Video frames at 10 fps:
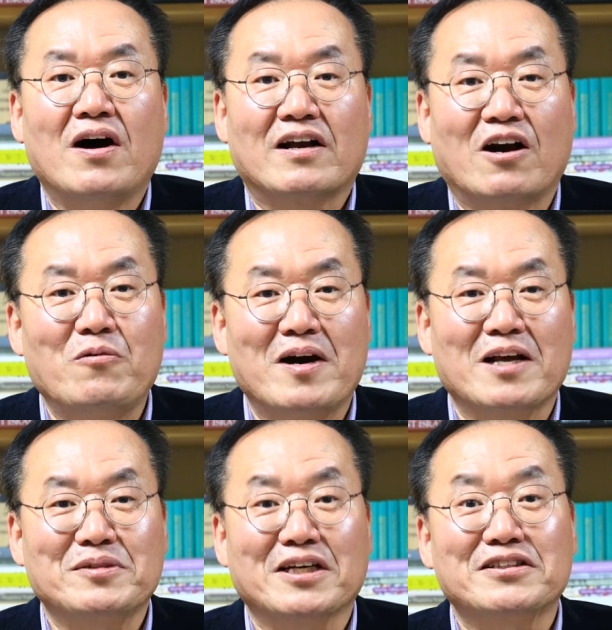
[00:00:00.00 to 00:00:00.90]
라고
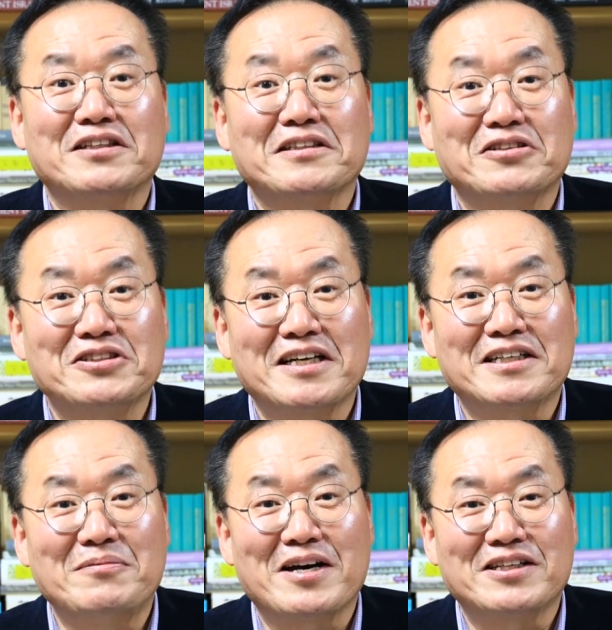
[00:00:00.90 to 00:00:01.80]
말합니다. 그러, 그러자
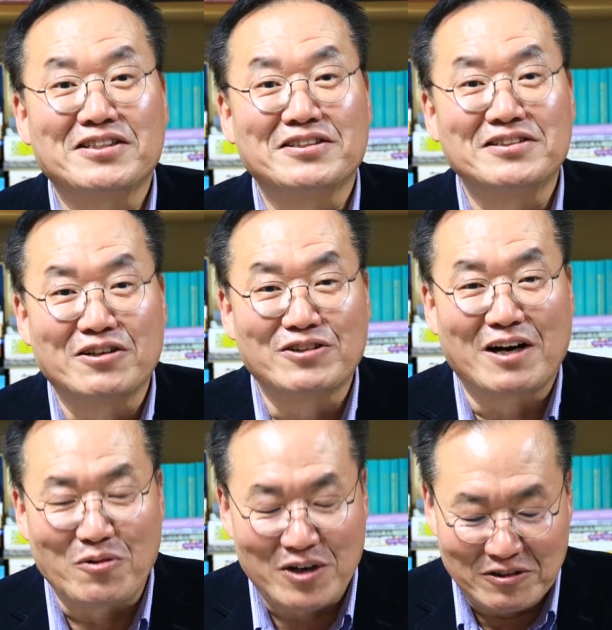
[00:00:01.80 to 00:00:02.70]
그 말을 들은
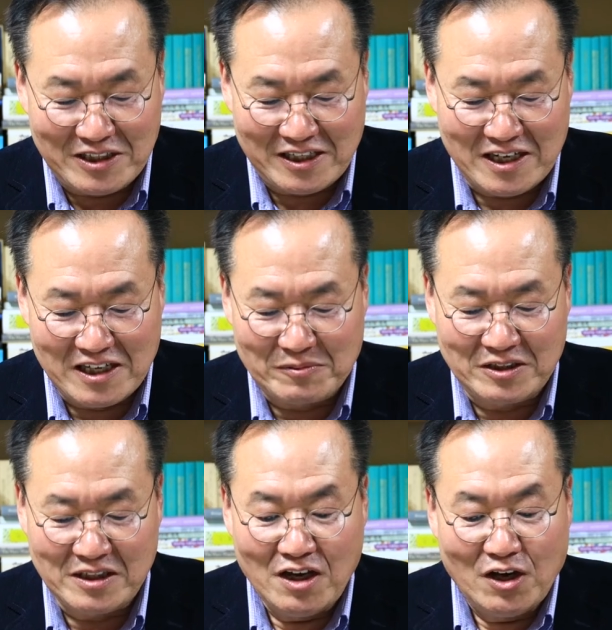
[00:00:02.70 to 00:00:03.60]
내로다가 뭐라고
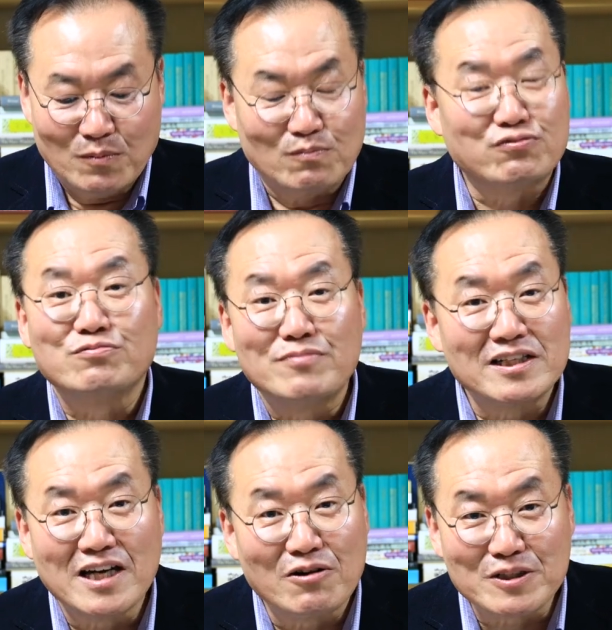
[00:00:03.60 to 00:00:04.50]
얘기하냐면 무슨
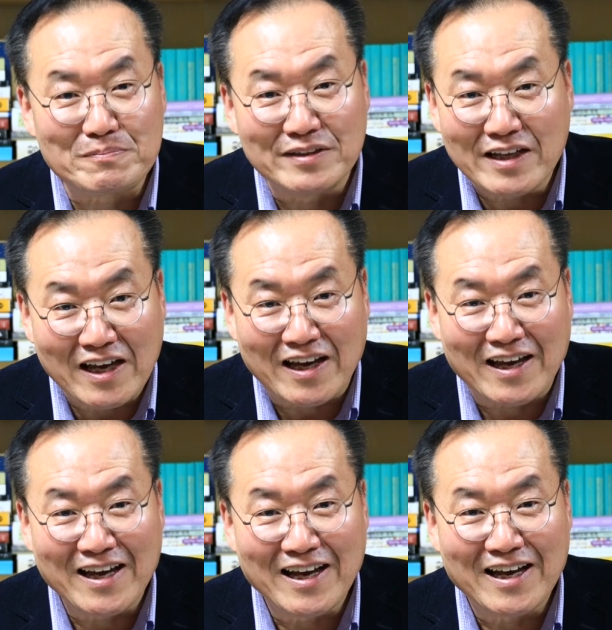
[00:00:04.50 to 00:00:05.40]
말이 하고
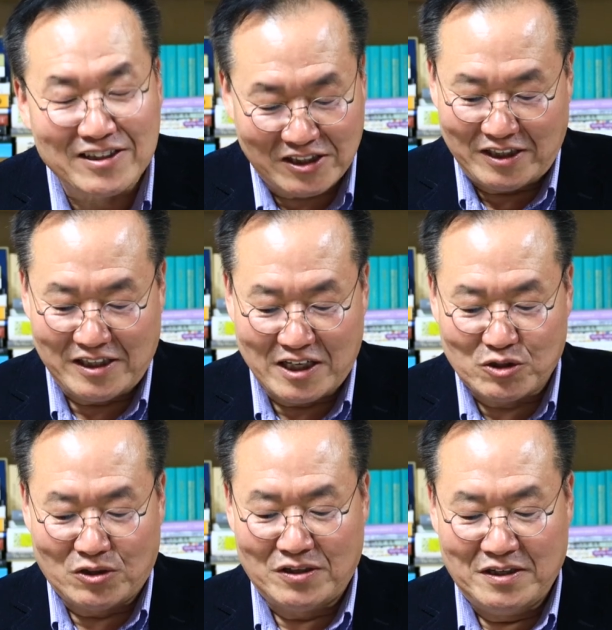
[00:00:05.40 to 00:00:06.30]
싶은데? 이렇게
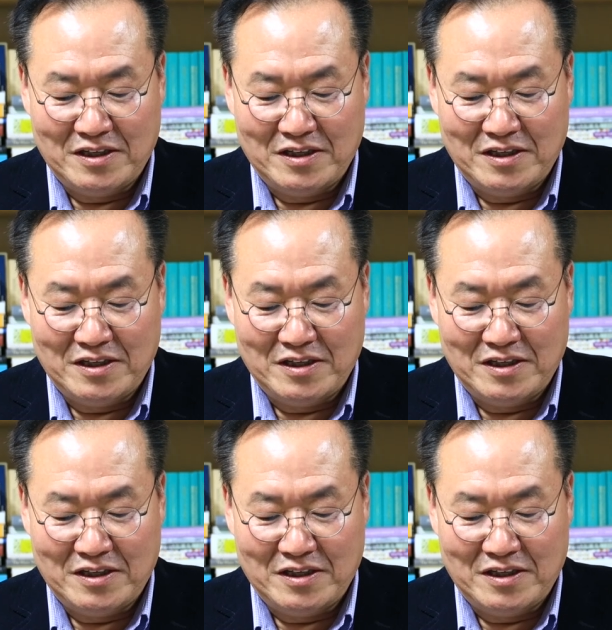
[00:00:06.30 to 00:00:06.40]
얘기하죠.